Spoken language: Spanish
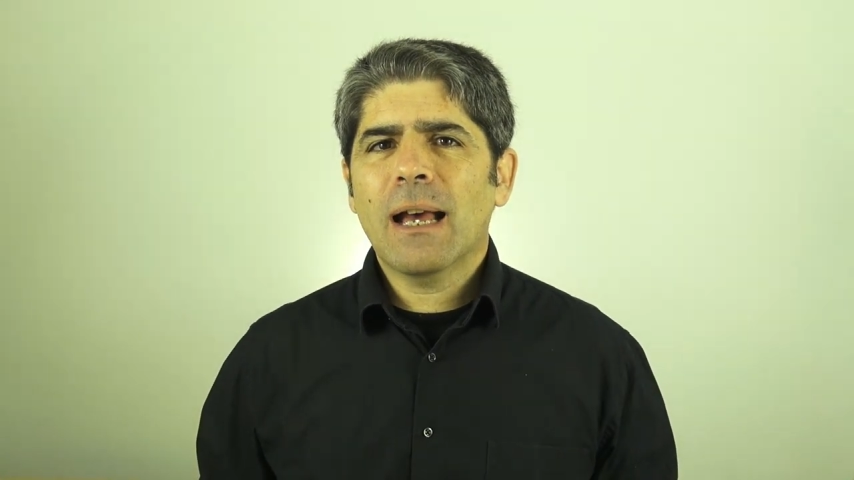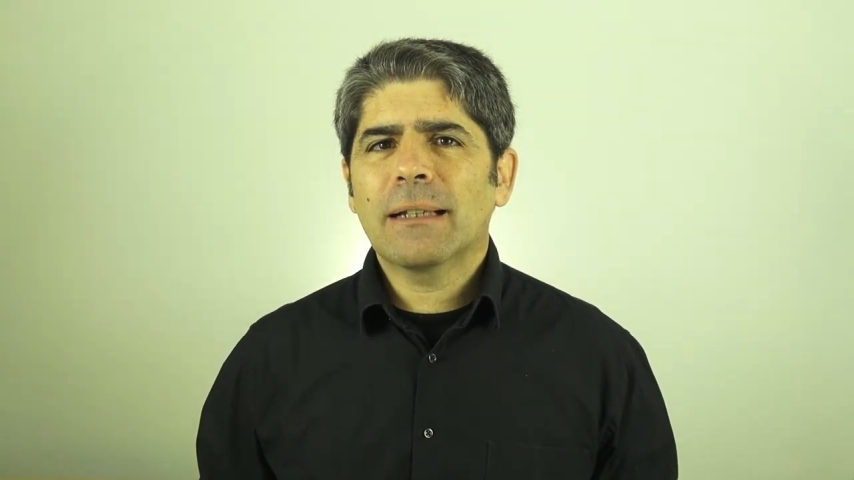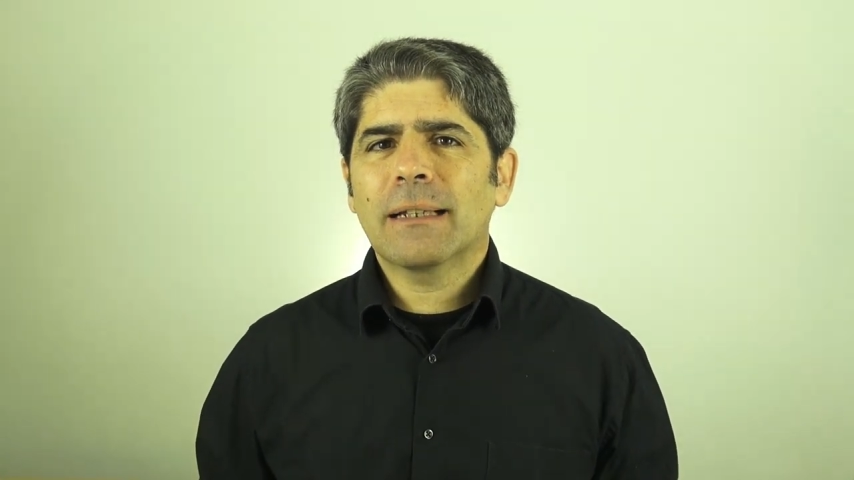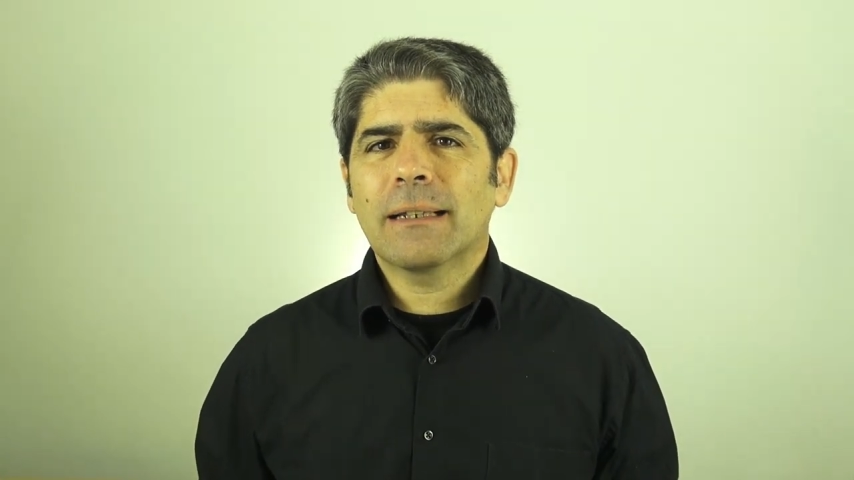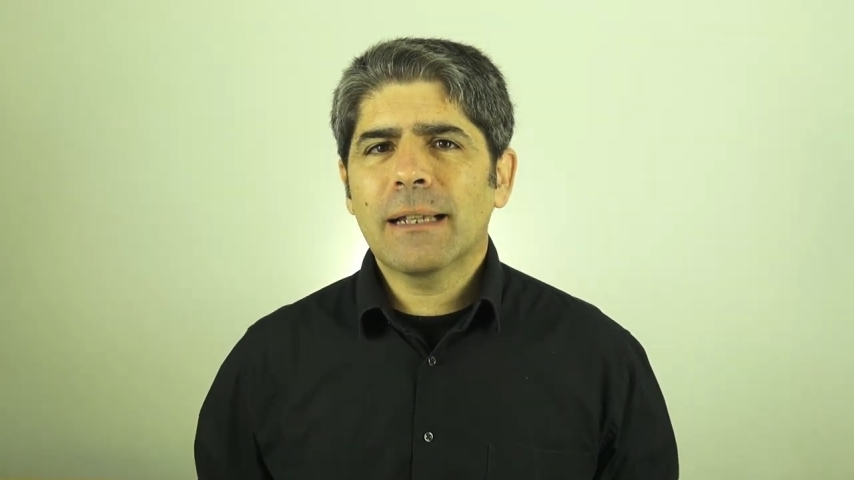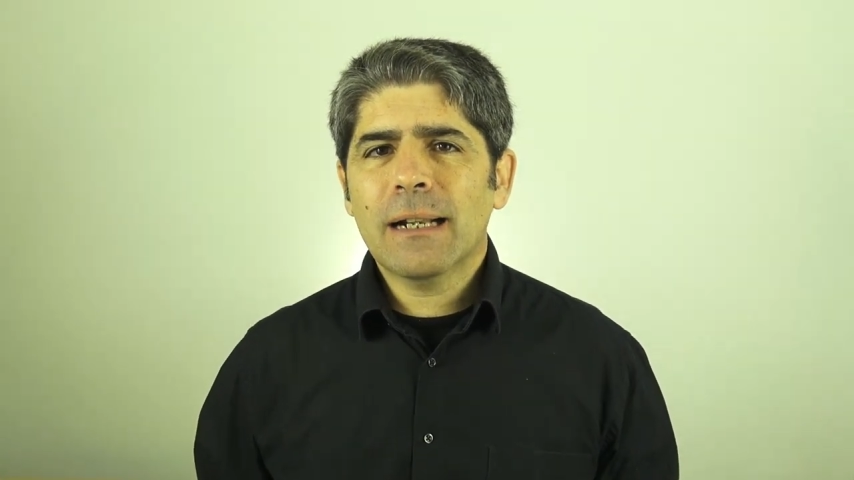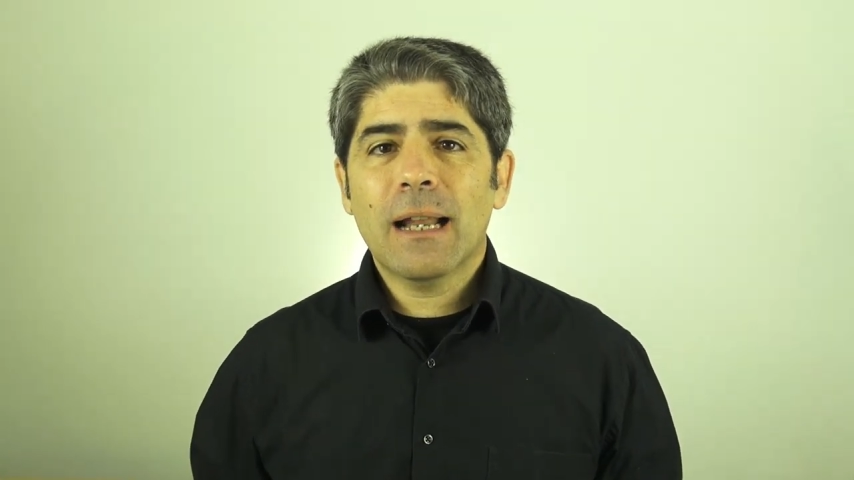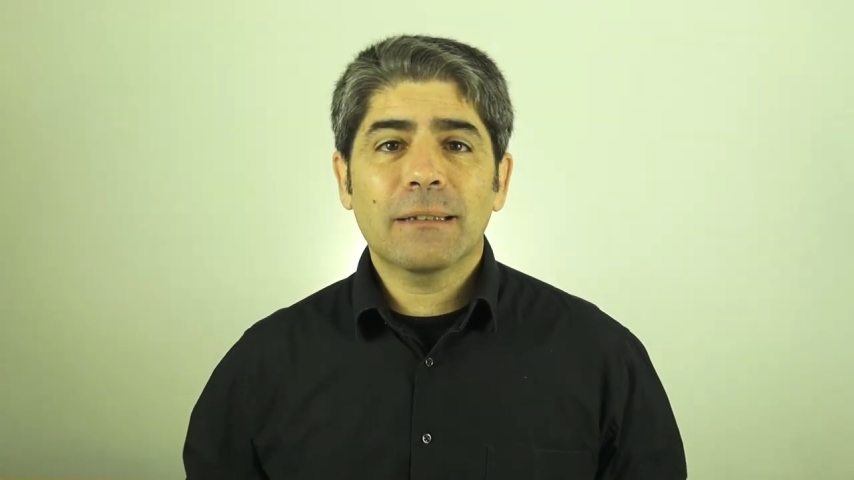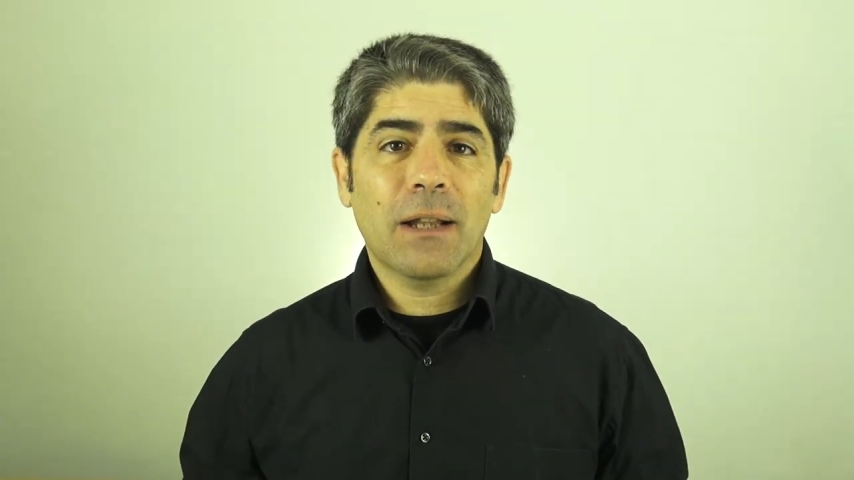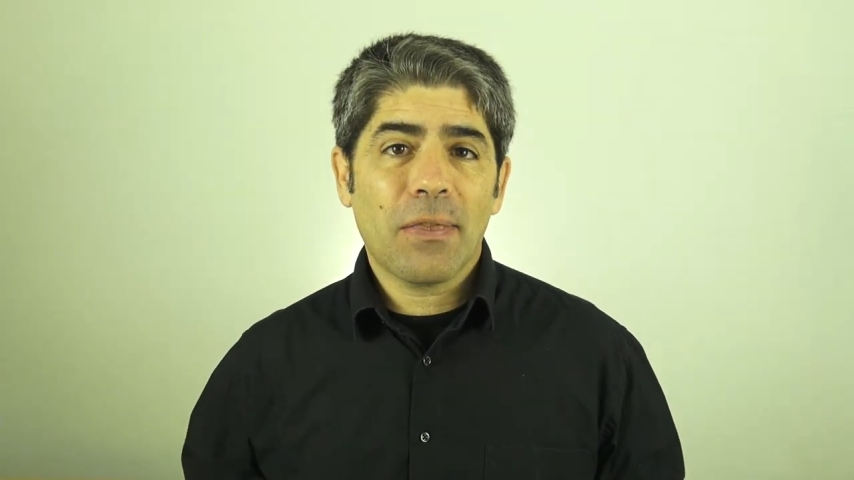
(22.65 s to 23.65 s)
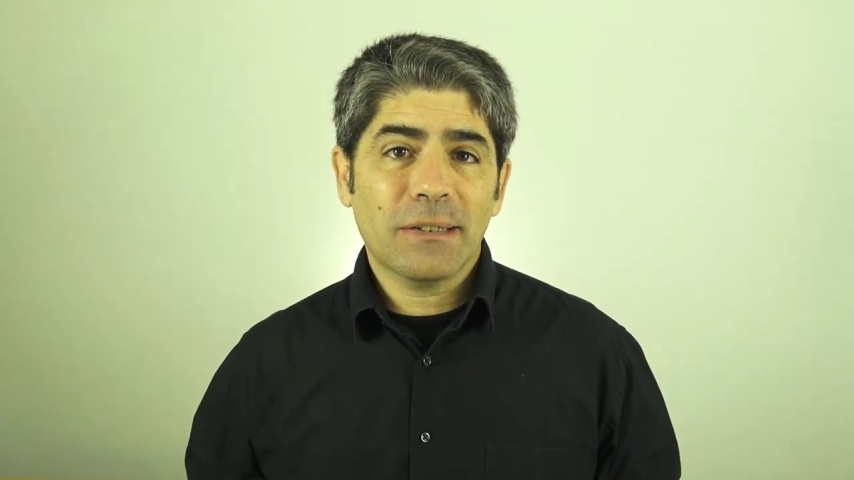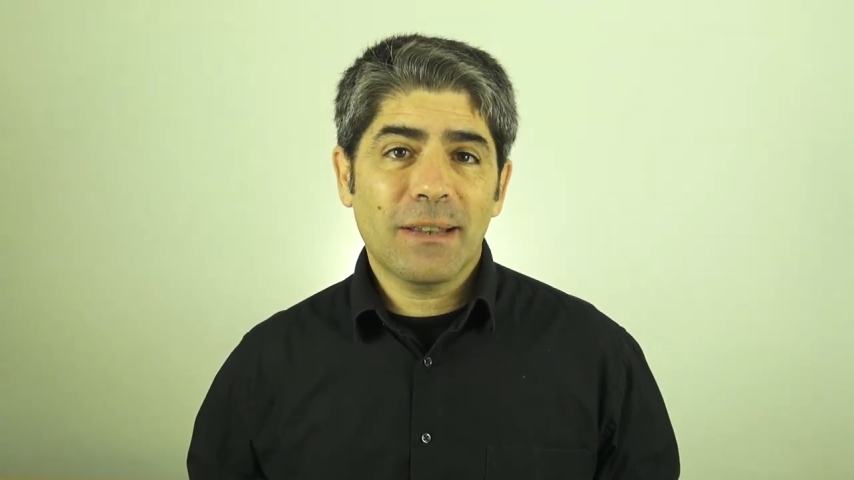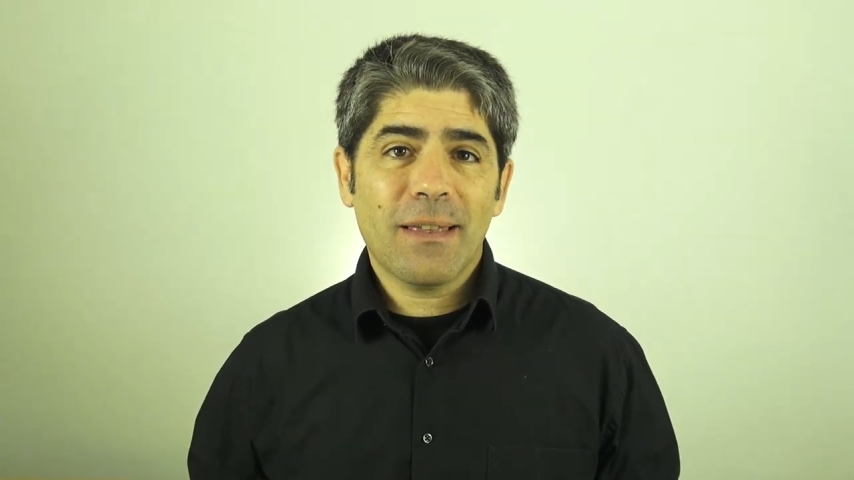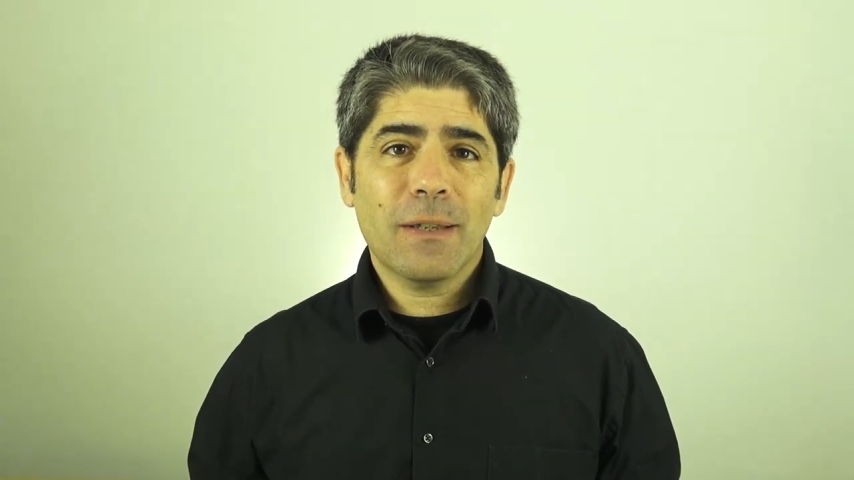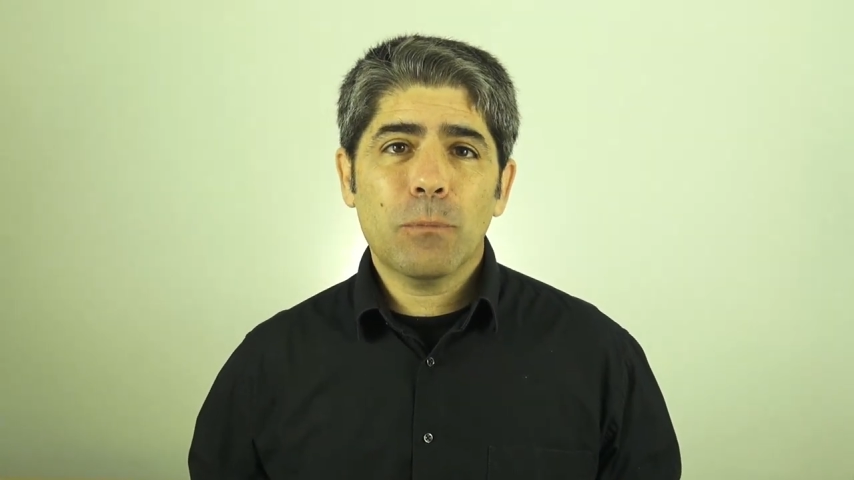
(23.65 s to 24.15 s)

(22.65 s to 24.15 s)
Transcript: atender las necesidades